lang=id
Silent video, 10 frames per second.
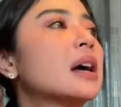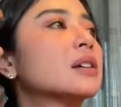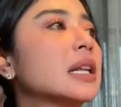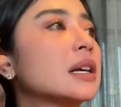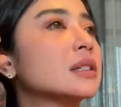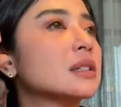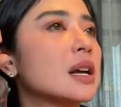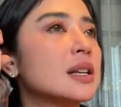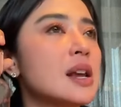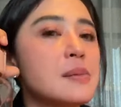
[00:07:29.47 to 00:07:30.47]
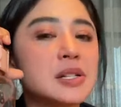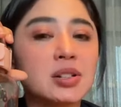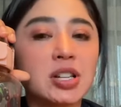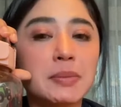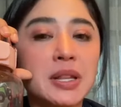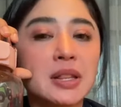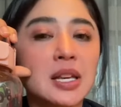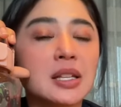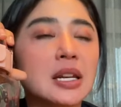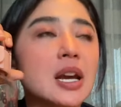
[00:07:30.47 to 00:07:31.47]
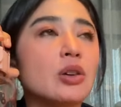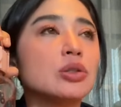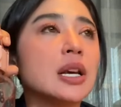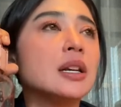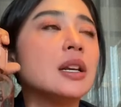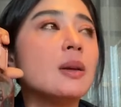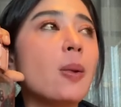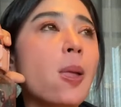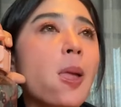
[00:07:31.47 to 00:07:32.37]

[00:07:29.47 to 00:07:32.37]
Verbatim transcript: Aku ini habis selesai meeting jadi aku tadi